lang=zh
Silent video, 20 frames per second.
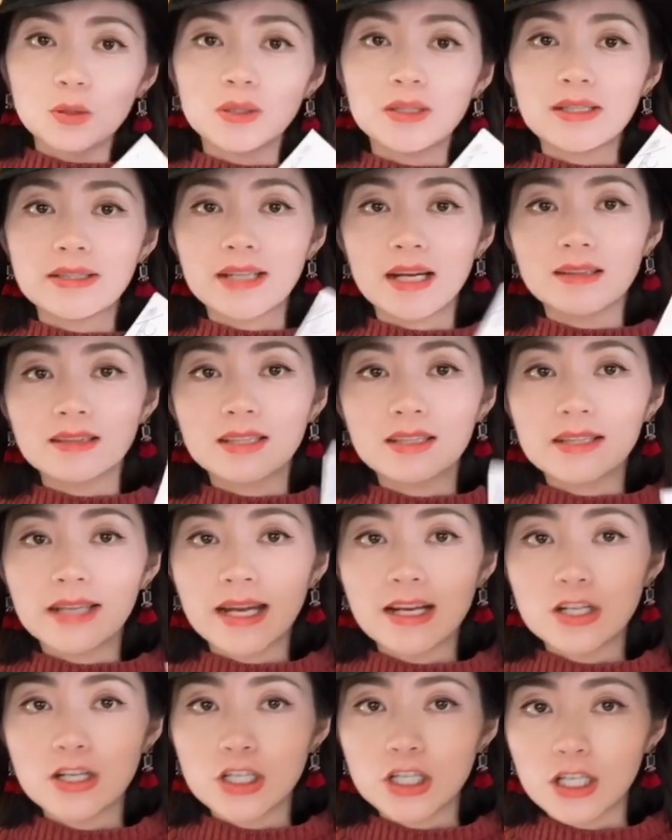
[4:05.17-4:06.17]
做的小测
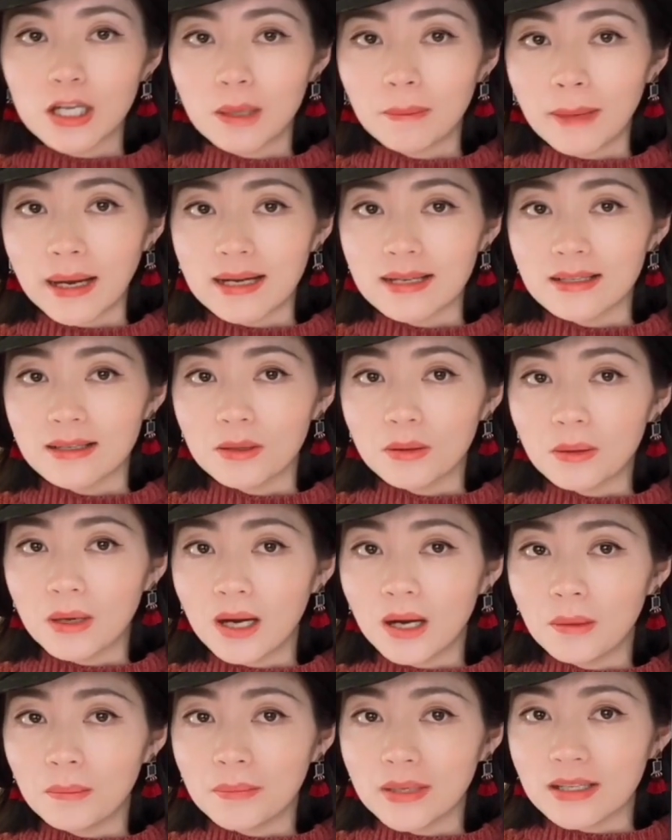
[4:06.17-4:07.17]
验是把
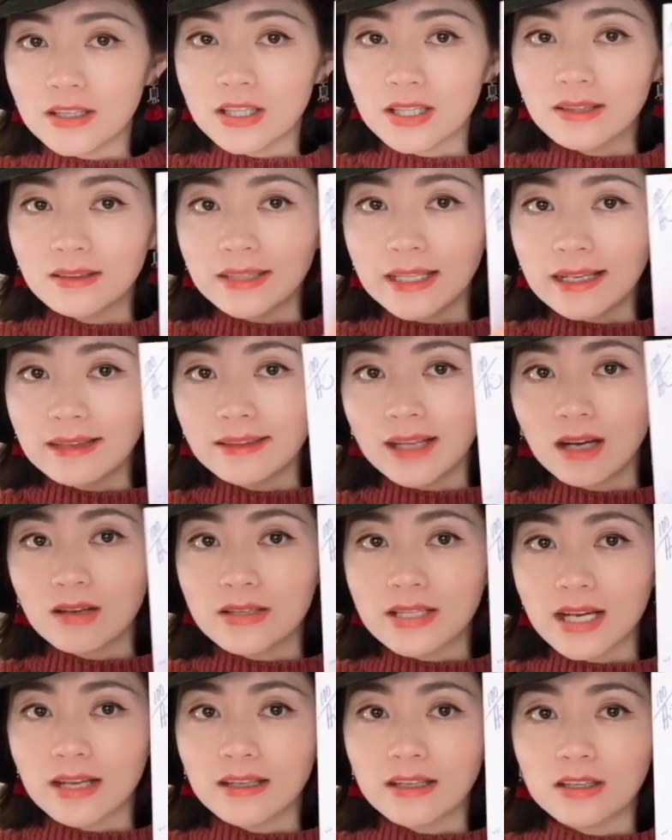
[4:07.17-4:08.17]
呃名称填到
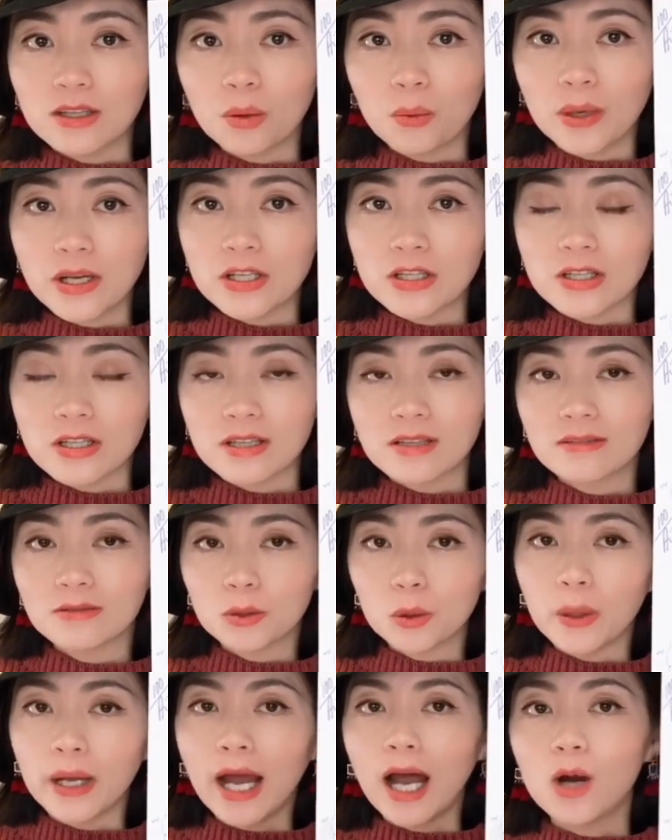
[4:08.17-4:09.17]
相应的位置，
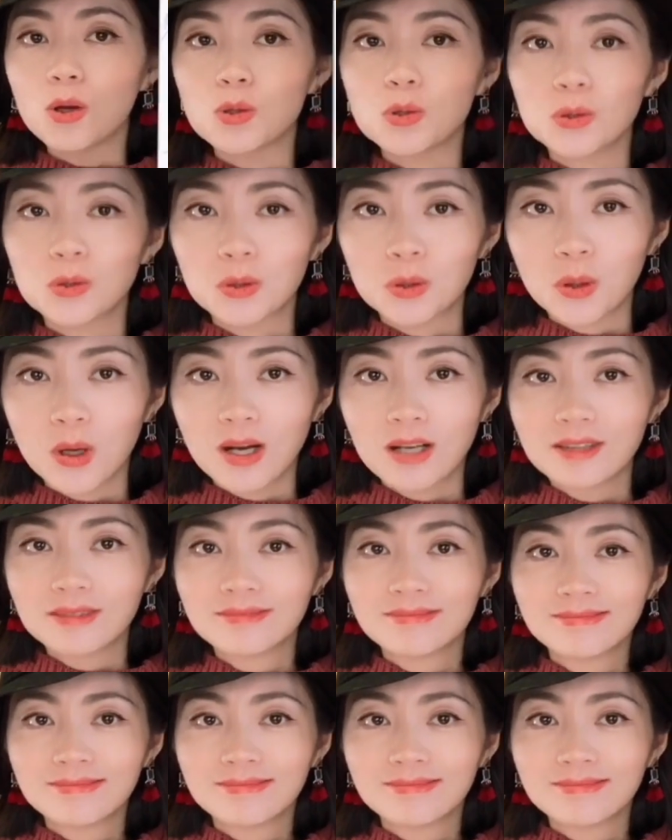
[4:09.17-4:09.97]
对号入座。